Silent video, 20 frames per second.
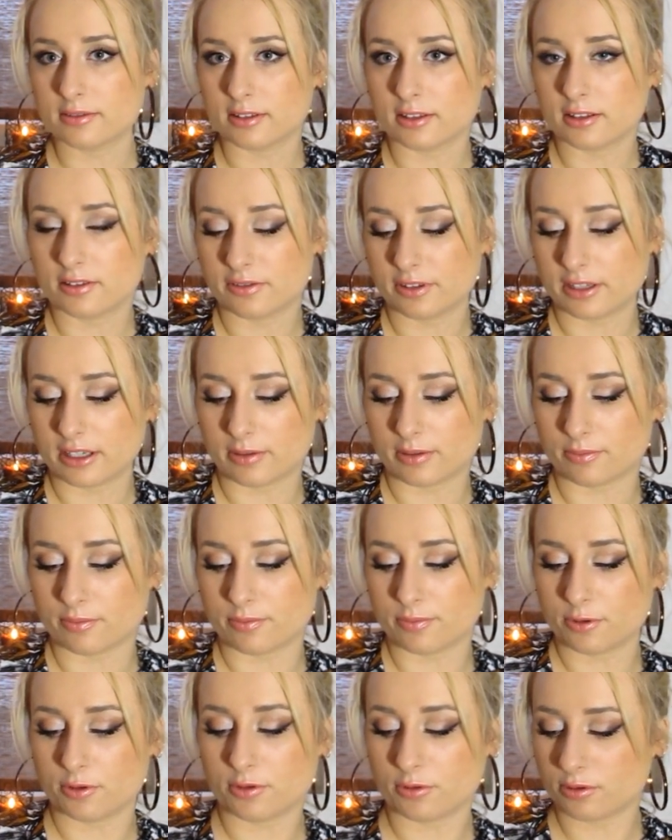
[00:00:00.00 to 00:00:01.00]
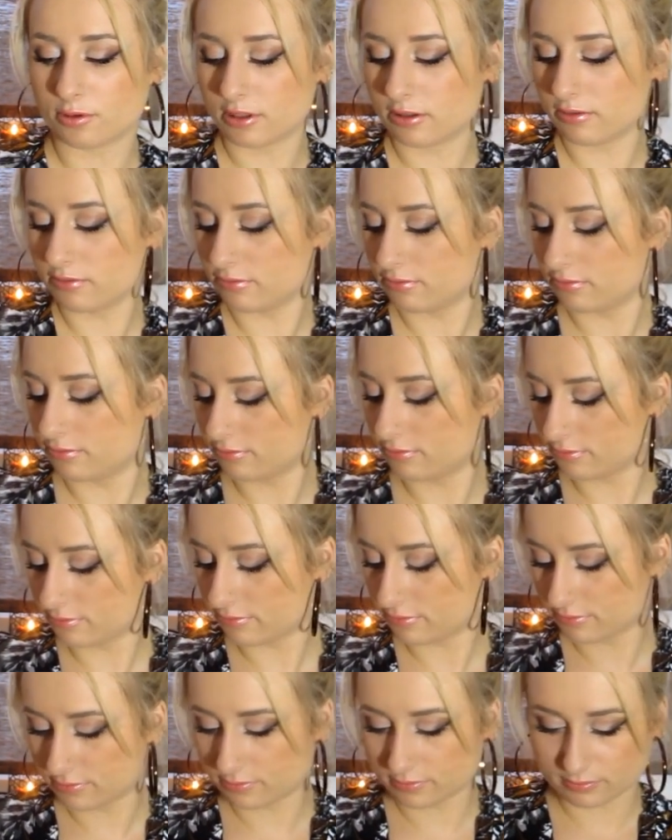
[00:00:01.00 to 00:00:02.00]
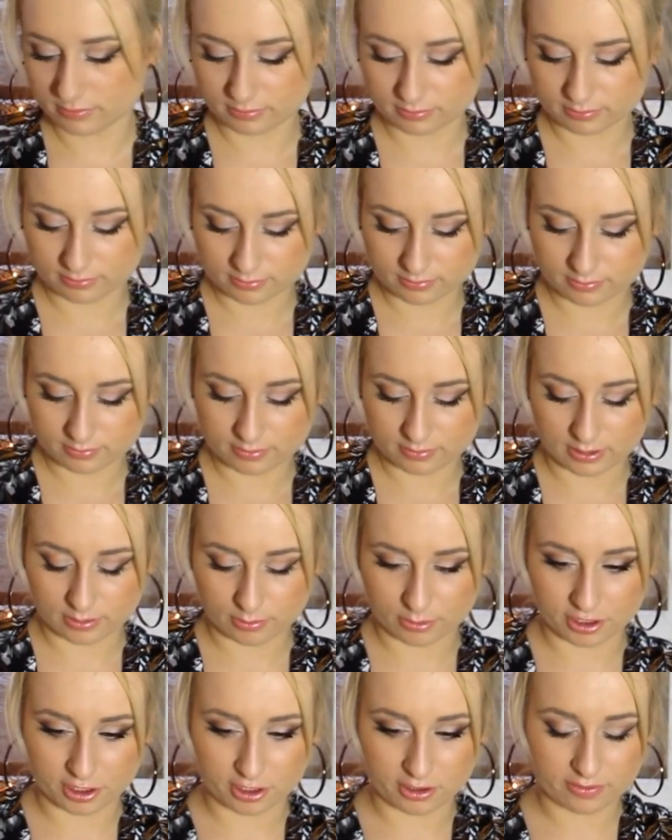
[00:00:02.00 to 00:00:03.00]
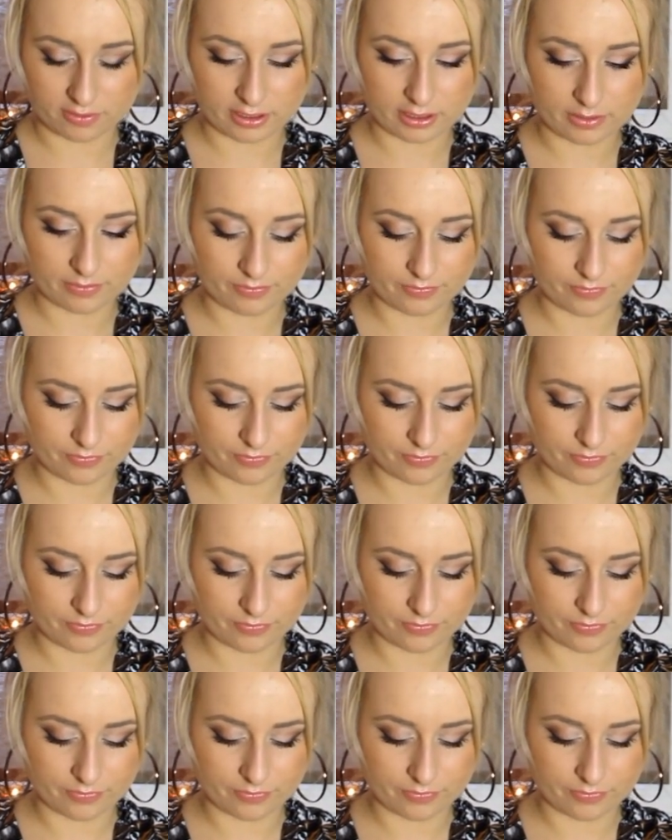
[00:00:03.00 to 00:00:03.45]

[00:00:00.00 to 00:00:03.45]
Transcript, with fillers: Otwieram pudło. Albo i nie otwieram.